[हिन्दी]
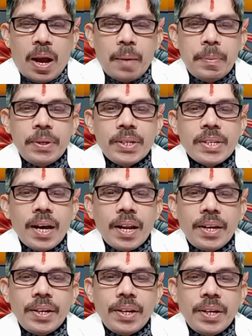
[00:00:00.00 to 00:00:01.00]
अभी ये जा
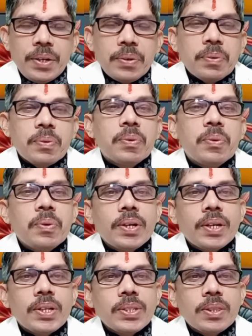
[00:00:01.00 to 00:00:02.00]
रहे हैं गुरु
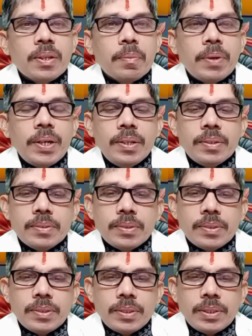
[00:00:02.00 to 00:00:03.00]
के नक्षत्र में
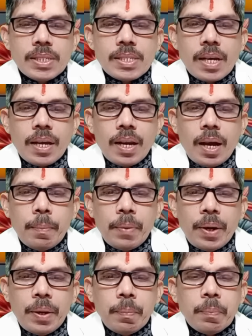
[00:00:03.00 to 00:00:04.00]
जिसका नाम
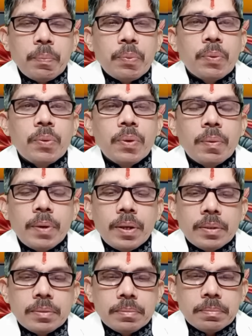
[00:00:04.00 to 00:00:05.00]
है पूर्व
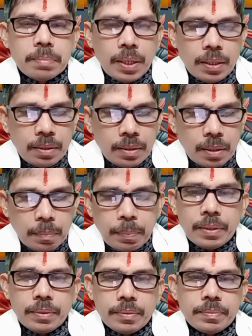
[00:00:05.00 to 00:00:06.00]

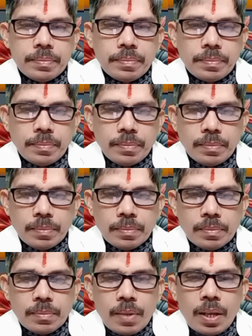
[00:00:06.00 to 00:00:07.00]
भद्रपद
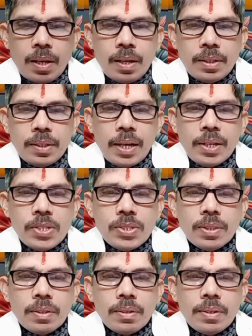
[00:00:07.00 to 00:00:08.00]
यह
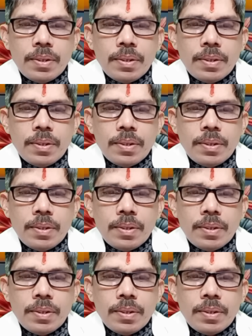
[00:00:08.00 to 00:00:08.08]
नक्षत्र